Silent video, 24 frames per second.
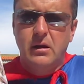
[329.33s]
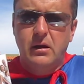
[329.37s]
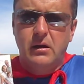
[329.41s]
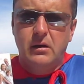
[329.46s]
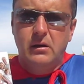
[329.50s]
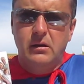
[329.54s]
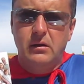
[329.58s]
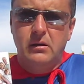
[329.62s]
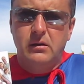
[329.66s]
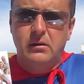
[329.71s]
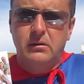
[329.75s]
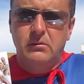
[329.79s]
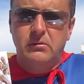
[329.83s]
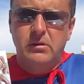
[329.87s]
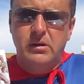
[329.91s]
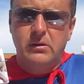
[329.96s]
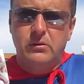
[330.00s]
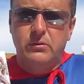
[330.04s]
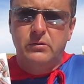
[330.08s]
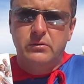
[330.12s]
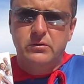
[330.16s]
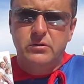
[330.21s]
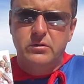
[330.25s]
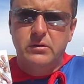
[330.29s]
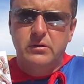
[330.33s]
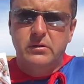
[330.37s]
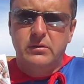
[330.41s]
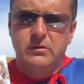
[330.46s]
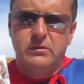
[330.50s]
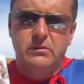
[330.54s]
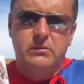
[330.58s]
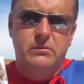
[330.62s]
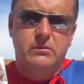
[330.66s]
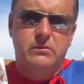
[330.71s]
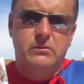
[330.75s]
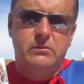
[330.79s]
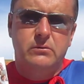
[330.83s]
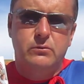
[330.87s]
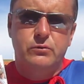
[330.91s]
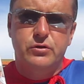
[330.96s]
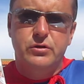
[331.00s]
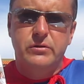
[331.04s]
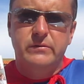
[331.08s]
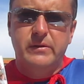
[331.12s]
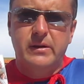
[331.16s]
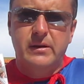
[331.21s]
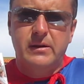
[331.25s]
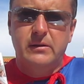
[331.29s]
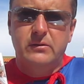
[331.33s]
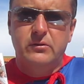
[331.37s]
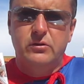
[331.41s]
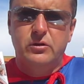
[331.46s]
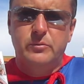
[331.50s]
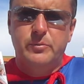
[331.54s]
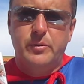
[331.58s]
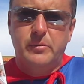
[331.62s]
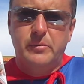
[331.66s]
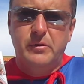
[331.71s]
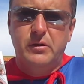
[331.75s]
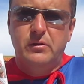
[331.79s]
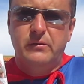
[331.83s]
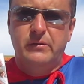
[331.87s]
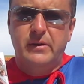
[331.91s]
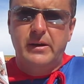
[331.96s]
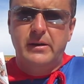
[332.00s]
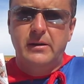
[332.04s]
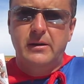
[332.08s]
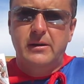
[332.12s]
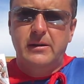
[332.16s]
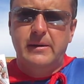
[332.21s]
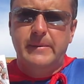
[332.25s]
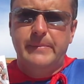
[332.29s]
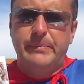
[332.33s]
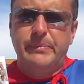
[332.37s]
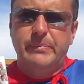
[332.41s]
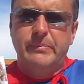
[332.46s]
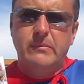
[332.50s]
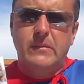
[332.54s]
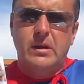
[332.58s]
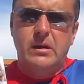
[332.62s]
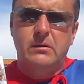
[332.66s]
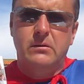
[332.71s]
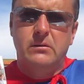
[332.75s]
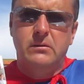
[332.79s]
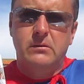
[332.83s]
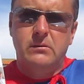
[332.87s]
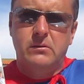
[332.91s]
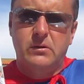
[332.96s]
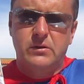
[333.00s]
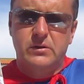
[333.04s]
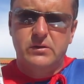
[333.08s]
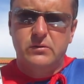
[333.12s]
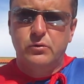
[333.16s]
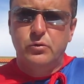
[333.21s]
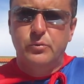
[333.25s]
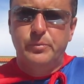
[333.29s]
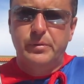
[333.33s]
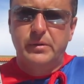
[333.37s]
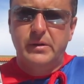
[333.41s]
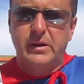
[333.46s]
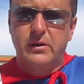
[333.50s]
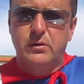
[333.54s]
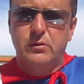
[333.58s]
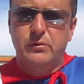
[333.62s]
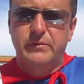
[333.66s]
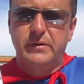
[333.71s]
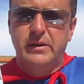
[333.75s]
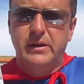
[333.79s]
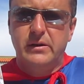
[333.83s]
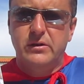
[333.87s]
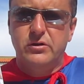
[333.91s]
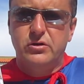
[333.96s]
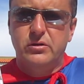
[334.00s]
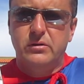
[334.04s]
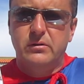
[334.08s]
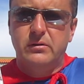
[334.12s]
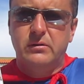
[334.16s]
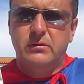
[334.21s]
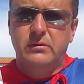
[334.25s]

E, on się e, używa do odpromieniowania e, osób, jak również